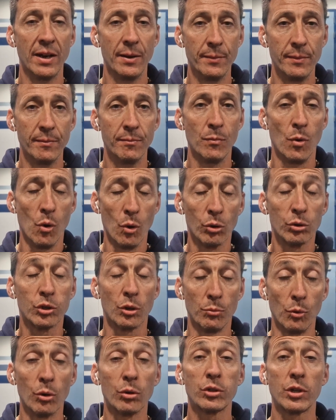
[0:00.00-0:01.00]
molto,
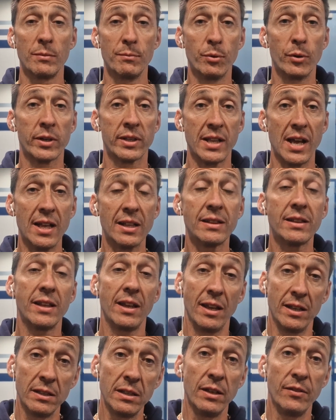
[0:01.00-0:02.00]
molto importanti
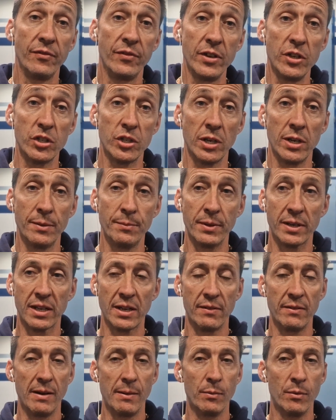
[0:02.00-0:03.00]
e difficili perché
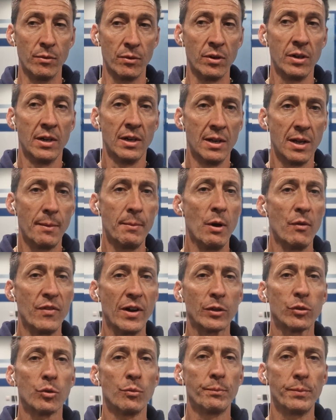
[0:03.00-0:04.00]
abbiamo
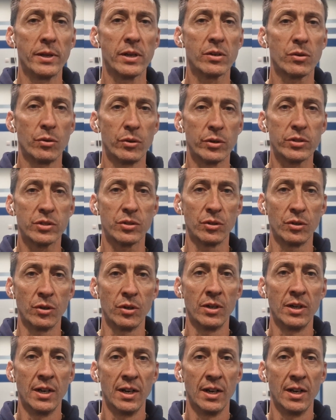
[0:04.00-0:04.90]
fatto un percorso